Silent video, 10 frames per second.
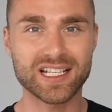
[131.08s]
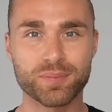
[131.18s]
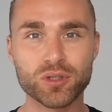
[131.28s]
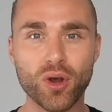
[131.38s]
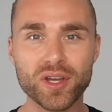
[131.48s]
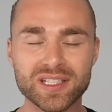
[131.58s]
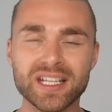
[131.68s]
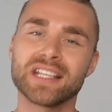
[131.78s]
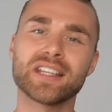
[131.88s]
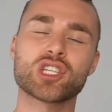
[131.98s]
Das bedeutet,
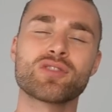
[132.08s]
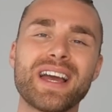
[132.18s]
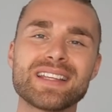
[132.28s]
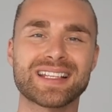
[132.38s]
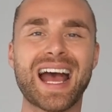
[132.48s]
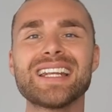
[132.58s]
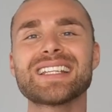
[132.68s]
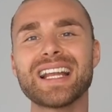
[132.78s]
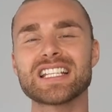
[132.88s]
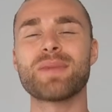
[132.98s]
der Schweiß
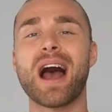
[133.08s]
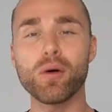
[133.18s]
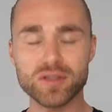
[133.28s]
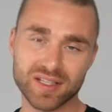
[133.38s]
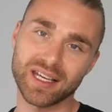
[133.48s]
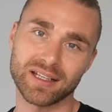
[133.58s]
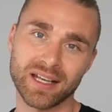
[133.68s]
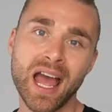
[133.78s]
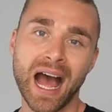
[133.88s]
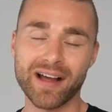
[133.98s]
kann gar nicht mehr
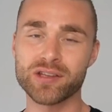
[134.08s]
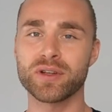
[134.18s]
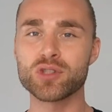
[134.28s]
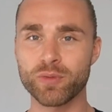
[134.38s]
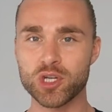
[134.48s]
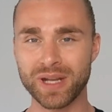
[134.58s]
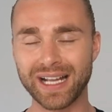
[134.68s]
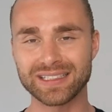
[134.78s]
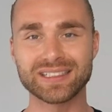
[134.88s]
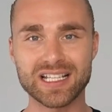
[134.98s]
austreten. Also wenn du zum Beispiel
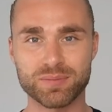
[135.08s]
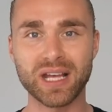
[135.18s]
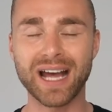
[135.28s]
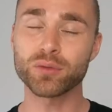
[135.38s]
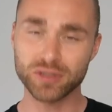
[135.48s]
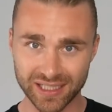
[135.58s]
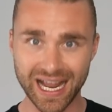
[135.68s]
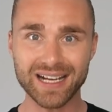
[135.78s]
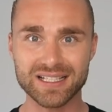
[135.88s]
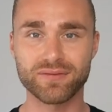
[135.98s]
Antitranspirant unter deinen
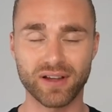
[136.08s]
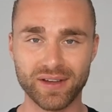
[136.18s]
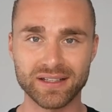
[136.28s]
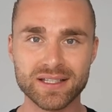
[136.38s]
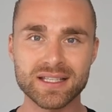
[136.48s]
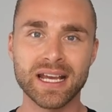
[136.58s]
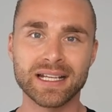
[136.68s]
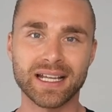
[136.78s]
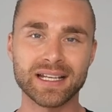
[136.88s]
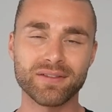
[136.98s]
Achseln verwendest,
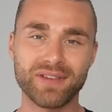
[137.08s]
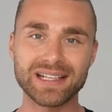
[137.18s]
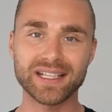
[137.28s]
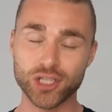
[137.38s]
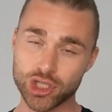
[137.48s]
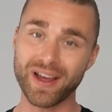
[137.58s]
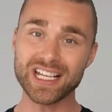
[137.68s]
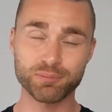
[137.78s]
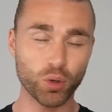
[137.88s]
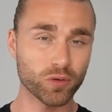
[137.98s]
dann werden deine
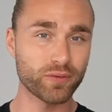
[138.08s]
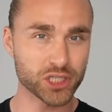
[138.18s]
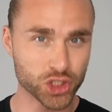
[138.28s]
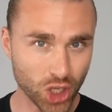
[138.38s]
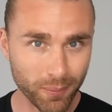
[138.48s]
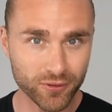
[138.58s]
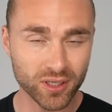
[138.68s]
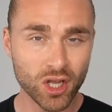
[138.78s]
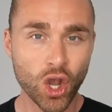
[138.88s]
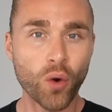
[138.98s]
Schweißporen
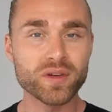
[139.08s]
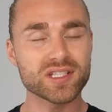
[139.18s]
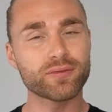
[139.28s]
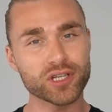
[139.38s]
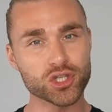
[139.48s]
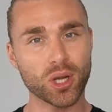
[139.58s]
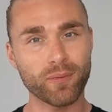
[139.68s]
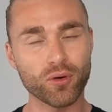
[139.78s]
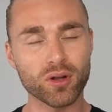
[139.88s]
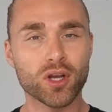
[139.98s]
verstopft und diese
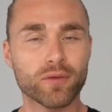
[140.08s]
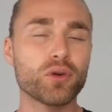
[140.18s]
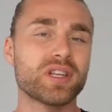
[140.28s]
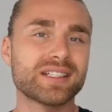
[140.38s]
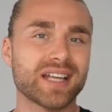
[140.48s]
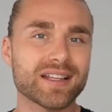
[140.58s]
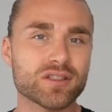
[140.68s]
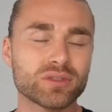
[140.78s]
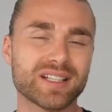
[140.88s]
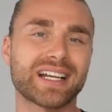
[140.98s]
Verstopfung führt halt
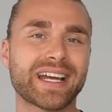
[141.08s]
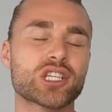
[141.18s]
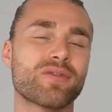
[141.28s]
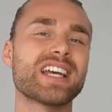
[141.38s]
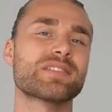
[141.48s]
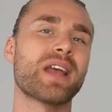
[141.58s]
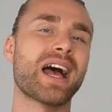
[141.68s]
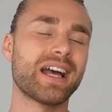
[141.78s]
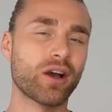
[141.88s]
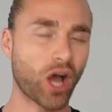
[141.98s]
dazu, dass gar kein Schweiß
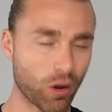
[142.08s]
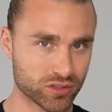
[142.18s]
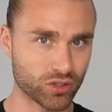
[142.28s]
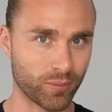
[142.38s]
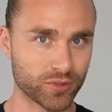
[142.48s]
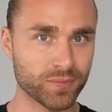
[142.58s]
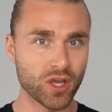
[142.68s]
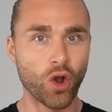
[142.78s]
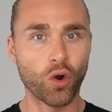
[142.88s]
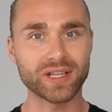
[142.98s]
mehr rauskommt.
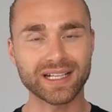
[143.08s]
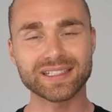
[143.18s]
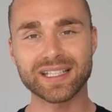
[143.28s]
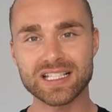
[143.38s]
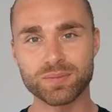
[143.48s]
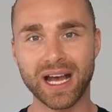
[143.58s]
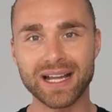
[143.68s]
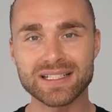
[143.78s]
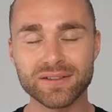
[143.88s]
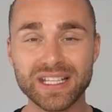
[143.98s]
Und
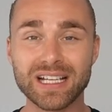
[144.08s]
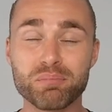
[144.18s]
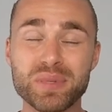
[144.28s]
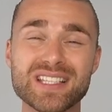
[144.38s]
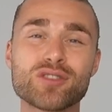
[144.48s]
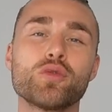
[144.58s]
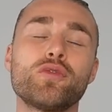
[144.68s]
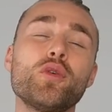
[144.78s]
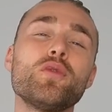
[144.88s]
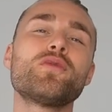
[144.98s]
Antitranspirante wirken bis zu
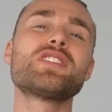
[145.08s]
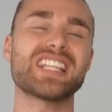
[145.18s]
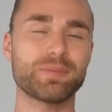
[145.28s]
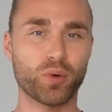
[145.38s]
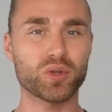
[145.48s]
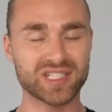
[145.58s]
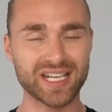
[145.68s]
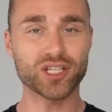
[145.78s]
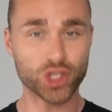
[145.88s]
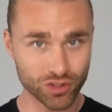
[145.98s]

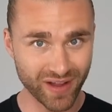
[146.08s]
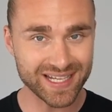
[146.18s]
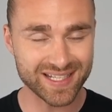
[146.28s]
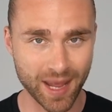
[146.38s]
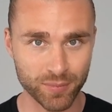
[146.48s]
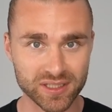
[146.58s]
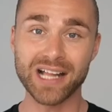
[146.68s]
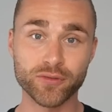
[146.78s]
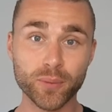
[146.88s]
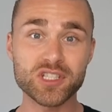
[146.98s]
50% schweißhemmend.
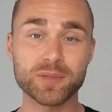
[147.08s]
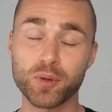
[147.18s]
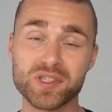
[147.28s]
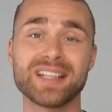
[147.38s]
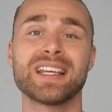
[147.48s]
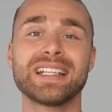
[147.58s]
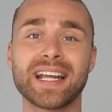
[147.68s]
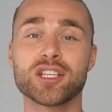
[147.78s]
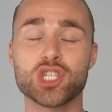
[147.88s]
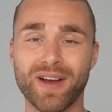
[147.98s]
Also 50%
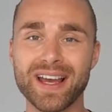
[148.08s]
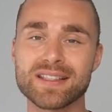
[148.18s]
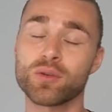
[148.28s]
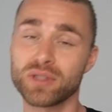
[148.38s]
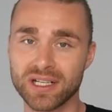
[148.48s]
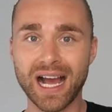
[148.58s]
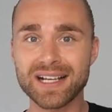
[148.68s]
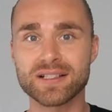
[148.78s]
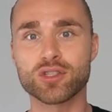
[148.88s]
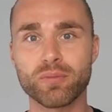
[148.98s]
deines Schweißes unter den
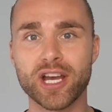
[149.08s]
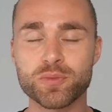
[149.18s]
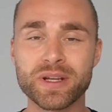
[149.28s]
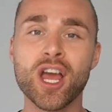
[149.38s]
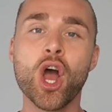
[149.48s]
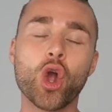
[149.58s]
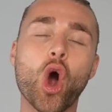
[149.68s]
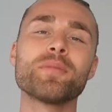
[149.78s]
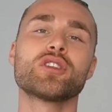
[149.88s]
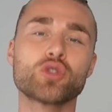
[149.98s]
Achseln zum Beispiel
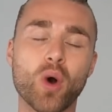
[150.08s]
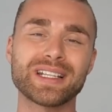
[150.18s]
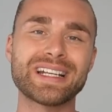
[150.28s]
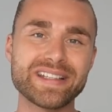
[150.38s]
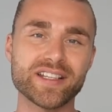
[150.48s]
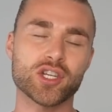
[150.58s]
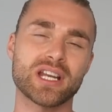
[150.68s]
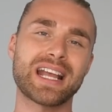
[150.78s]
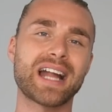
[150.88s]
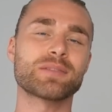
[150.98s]
kommt dort an dieser
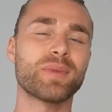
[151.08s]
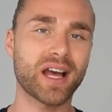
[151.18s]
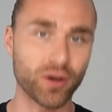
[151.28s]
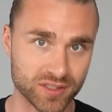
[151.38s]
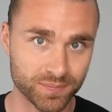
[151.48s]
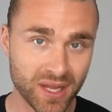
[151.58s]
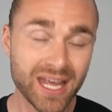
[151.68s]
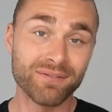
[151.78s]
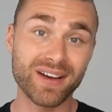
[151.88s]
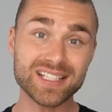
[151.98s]
Stelle gar nicht mehr raus.
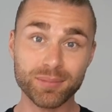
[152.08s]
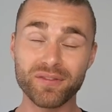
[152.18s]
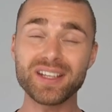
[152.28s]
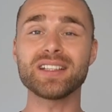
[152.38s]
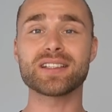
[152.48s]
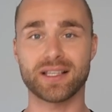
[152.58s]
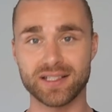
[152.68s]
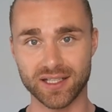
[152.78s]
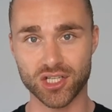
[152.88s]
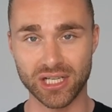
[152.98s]
Was aber wichtig ist an
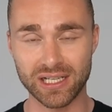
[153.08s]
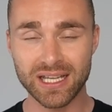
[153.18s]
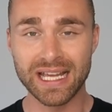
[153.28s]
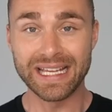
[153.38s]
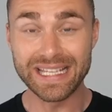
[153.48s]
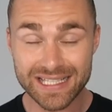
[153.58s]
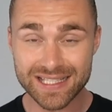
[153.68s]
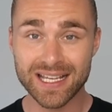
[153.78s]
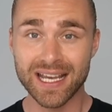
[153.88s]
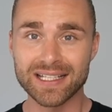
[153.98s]
dieser Stelle,
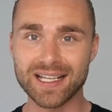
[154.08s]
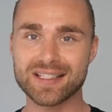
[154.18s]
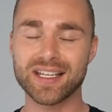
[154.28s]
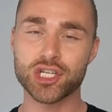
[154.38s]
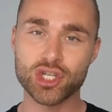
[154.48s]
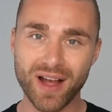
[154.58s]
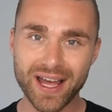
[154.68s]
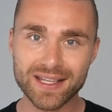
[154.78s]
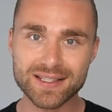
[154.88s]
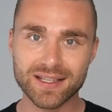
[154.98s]
ist, dass der
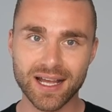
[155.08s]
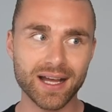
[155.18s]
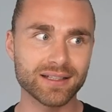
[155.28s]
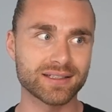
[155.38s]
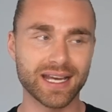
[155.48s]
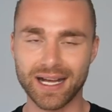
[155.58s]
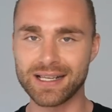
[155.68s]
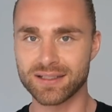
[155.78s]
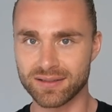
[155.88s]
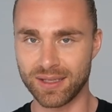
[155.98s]
Schweiß, ja, der
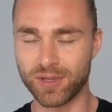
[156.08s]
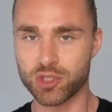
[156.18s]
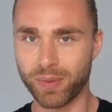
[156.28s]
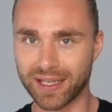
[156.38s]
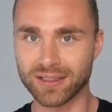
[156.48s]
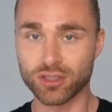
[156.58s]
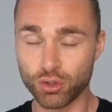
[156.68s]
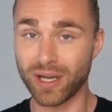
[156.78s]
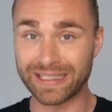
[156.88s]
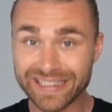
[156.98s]
halt dementsprechend
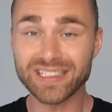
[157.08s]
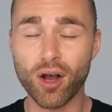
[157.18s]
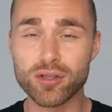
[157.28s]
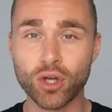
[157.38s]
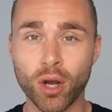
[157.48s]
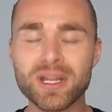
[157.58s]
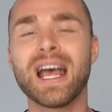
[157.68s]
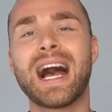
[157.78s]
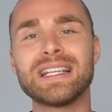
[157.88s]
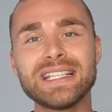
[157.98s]
dort nicht rauskommt,
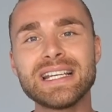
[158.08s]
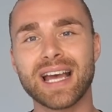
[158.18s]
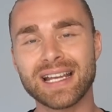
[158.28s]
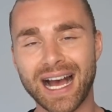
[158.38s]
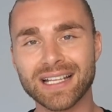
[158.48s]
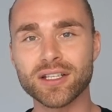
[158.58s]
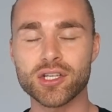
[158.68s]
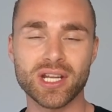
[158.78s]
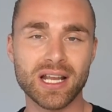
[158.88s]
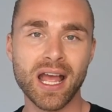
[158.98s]
an irgendeiner anderen
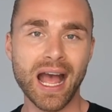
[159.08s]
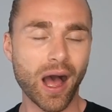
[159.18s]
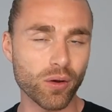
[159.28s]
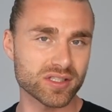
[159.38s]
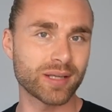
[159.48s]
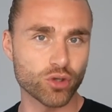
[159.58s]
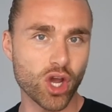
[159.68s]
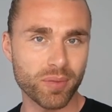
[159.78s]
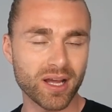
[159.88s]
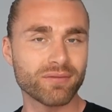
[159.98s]
Stelle aus deinem
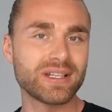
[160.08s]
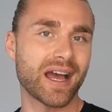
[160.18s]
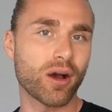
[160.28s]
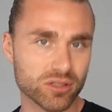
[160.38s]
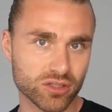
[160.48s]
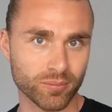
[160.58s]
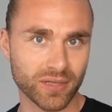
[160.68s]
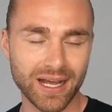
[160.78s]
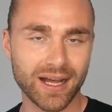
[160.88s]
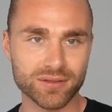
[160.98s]
Körper wieder
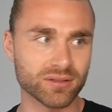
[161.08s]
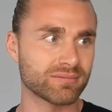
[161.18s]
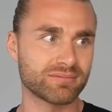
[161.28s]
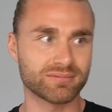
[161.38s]
herauskommt. Ja? Also